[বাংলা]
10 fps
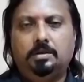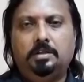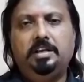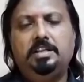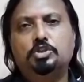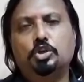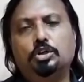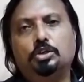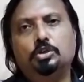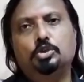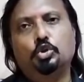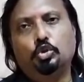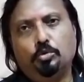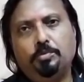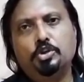নির্দেশক
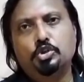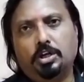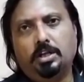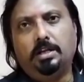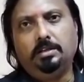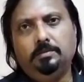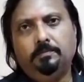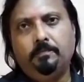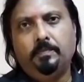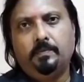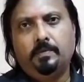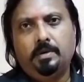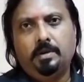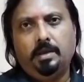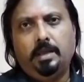সত্যপ্রিয় সরকার
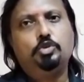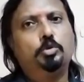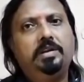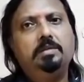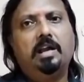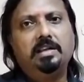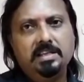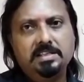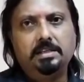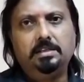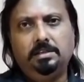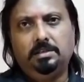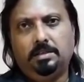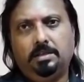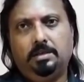এই ছবিটি বানিয়েছেন
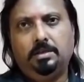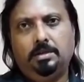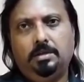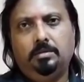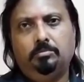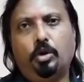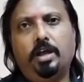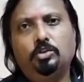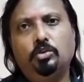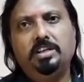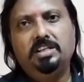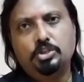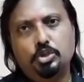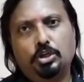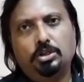প্রয়াত
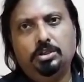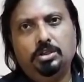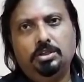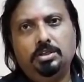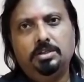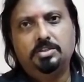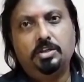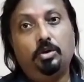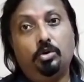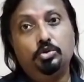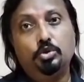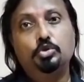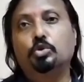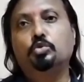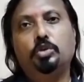নির্দেশক শ্রী অঞ্জন
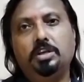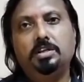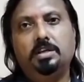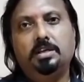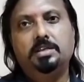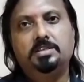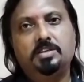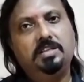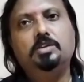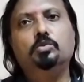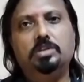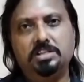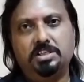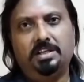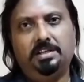চৌধুরীর স্মৃতির
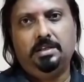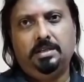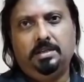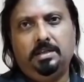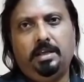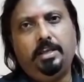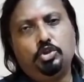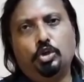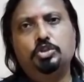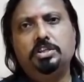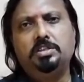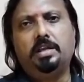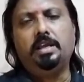উদ্দেশ্যে এই চলচ্চিত্রে